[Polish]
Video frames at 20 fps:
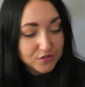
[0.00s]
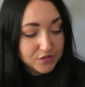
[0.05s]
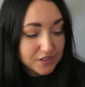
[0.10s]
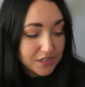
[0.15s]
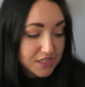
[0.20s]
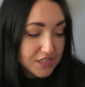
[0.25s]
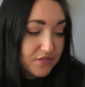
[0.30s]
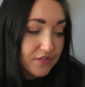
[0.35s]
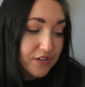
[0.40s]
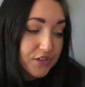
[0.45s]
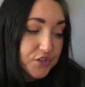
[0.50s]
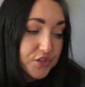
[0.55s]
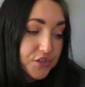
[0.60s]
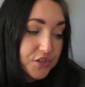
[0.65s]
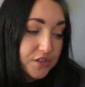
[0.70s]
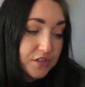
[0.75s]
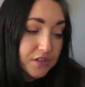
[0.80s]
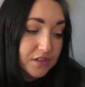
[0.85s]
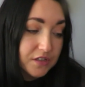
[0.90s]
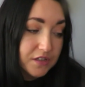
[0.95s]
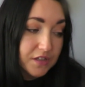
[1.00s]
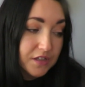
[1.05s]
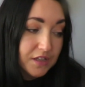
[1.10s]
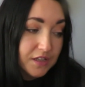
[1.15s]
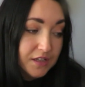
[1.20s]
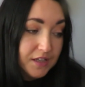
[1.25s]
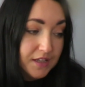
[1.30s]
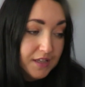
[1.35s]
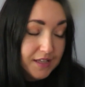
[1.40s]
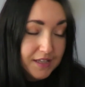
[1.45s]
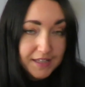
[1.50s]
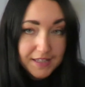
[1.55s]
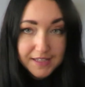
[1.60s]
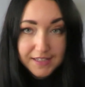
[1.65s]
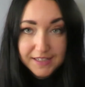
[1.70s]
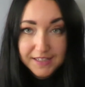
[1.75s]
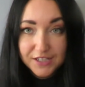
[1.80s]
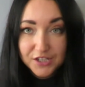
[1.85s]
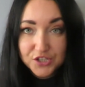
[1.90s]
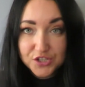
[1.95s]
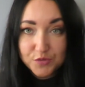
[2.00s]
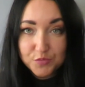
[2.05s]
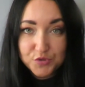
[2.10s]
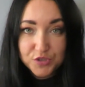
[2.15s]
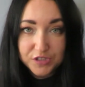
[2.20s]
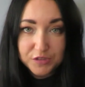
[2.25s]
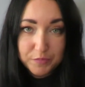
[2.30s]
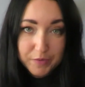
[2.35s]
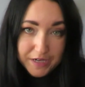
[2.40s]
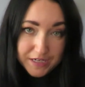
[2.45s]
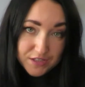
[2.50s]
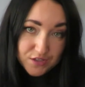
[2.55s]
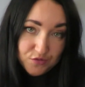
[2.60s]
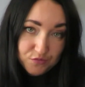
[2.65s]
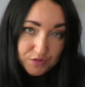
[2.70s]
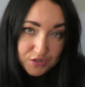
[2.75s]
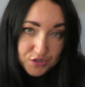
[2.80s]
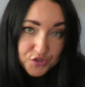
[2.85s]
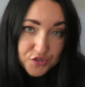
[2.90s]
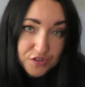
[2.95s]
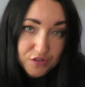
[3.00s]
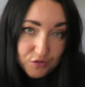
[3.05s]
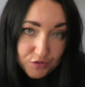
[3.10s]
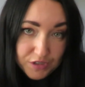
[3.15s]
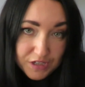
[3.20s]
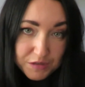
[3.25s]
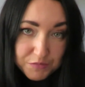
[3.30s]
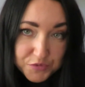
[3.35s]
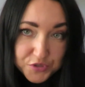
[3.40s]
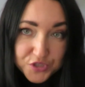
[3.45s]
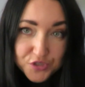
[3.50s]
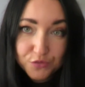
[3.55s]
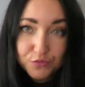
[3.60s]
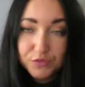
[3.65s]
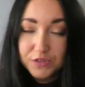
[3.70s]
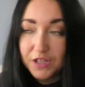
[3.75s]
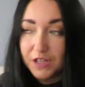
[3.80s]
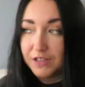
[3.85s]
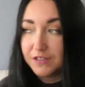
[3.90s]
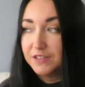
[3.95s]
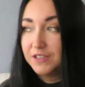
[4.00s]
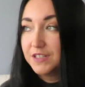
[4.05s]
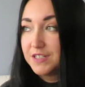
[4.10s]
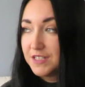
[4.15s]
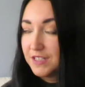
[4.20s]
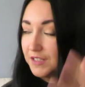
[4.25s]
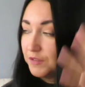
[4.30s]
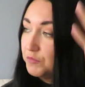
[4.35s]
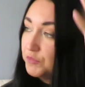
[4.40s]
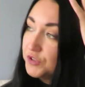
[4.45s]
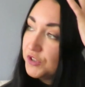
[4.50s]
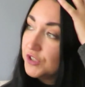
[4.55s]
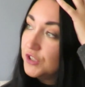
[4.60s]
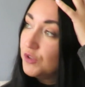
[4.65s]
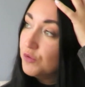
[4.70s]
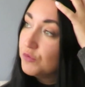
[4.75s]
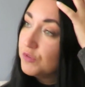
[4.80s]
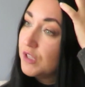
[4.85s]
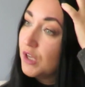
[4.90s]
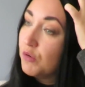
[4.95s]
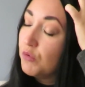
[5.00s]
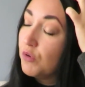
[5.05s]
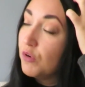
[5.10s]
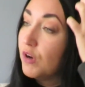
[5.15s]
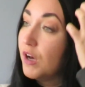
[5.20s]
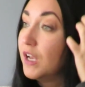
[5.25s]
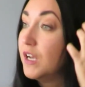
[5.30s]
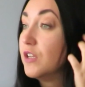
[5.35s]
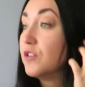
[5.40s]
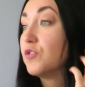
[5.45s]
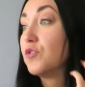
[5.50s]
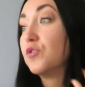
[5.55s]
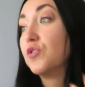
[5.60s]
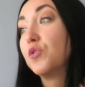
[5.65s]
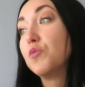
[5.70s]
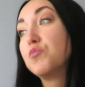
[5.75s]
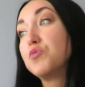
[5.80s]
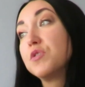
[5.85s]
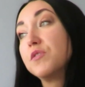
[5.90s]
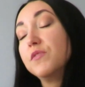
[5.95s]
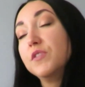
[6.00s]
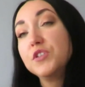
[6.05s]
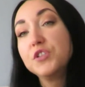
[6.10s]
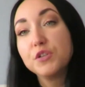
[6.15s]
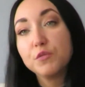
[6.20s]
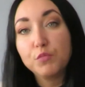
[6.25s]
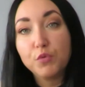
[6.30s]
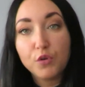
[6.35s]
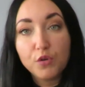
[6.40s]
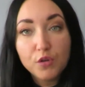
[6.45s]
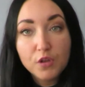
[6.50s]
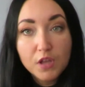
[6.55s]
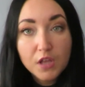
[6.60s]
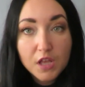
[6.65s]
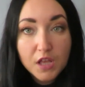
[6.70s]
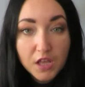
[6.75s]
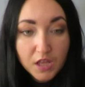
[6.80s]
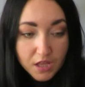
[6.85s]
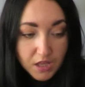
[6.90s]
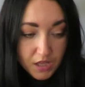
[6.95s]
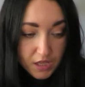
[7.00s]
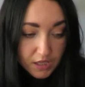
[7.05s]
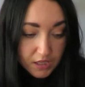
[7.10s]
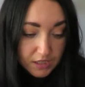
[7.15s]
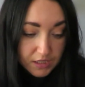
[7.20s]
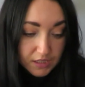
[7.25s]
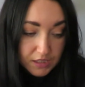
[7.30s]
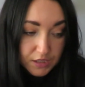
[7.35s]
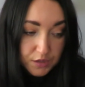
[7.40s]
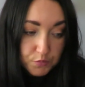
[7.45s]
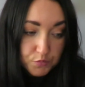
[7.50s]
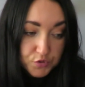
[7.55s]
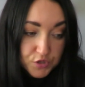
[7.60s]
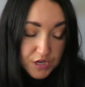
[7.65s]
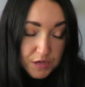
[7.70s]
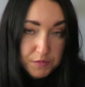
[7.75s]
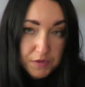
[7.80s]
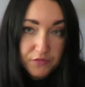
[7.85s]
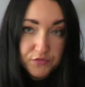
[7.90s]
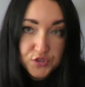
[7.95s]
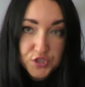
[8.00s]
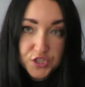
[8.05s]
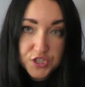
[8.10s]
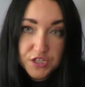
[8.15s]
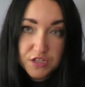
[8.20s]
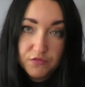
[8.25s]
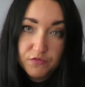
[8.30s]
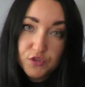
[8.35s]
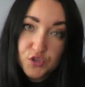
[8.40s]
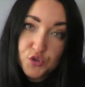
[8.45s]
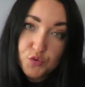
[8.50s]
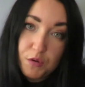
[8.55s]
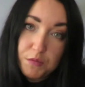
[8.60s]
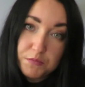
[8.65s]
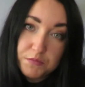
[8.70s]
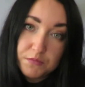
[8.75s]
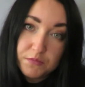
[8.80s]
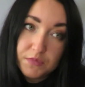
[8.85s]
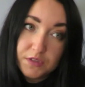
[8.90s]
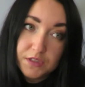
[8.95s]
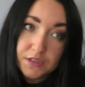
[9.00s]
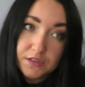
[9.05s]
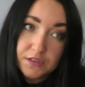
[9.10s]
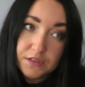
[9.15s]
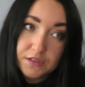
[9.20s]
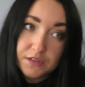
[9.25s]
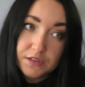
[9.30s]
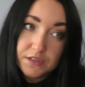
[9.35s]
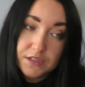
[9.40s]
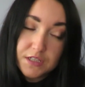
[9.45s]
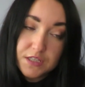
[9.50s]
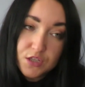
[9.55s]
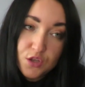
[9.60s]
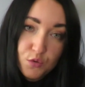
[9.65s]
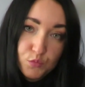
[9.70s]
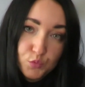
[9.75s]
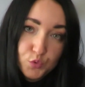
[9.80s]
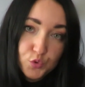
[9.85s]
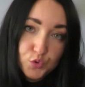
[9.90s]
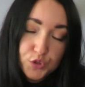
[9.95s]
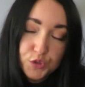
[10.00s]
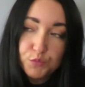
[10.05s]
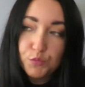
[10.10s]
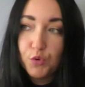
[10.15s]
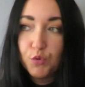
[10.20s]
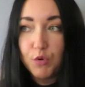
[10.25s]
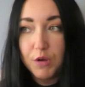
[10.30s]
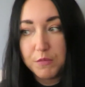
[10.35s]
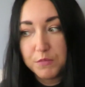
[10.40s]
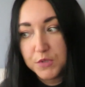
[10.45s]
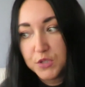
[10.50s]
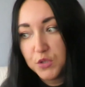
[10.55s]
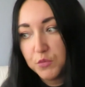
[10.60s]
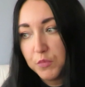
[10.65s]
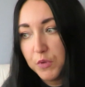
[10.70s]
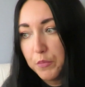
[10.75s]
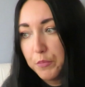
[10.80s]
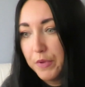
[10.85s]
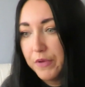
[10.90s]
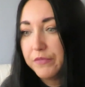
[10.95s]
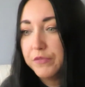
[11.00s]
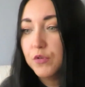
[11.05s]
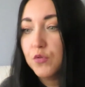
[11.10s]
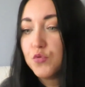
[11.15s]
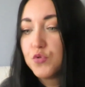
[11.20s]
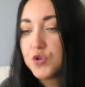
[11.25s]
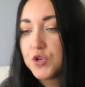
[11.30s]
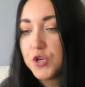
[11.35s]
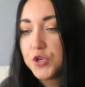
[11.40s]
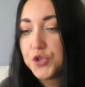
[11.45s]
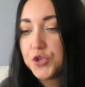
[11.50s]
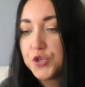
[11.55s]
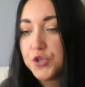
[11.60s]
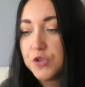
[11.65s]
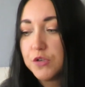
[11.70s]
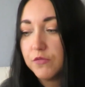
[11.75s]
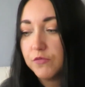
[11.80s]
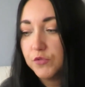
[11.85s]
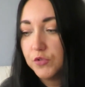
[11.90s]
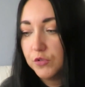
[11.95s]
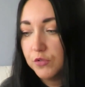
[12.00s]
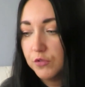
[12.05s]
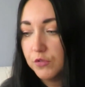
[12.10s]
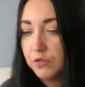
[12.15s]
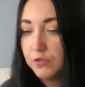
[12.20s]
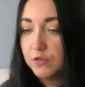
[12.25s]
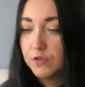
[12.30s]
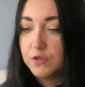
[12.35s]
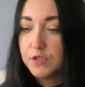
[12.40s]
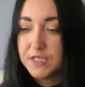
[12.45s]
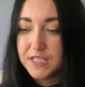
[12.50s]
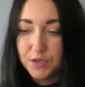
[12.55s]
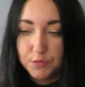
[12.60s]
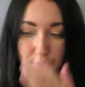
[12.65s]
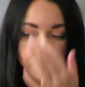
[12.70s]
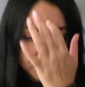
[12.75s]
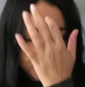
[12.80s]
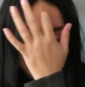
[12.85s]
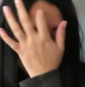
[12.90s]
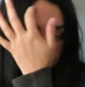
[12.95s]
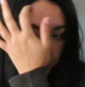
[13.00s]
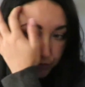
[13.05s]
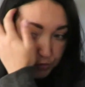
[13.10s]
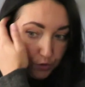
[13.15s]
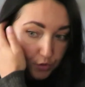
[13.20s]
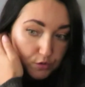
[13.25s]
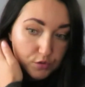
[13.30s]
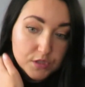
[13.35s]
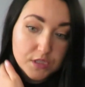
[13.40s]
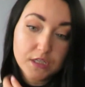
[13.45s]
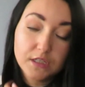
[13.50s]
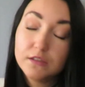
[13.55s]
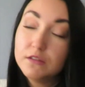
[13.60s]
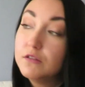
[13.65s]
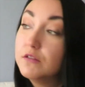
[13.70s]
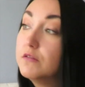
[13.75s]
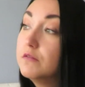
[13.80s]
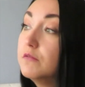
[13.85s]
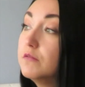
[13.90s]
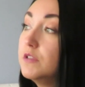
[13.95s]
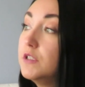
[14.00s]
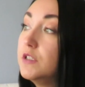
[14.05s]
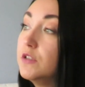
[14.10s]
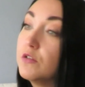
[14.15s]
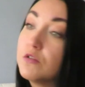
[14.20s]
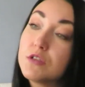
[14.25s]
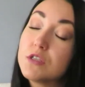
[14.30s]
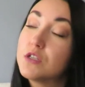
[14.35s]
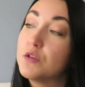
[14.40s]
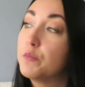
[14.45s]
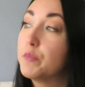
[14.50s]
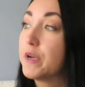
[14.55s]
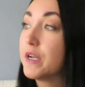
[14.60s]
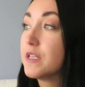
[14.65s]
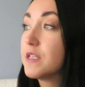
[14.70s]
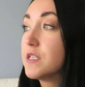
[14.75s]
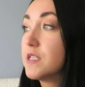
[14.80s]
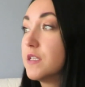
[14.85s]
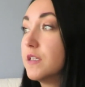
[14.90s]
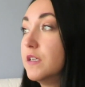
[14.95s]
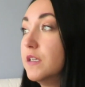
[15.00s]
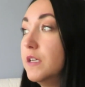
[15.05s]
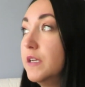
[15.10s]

odezwać jeszcze przed pracą, znaczy o ile mi się uda. Niestety mi się nie udało, ale to dobrze, wiecie, bo e, przynajmniej wcześniej wyszłam e, z domu i mogłam sobie pewną rzecz E, załatwić po drodze, idąc do pracy.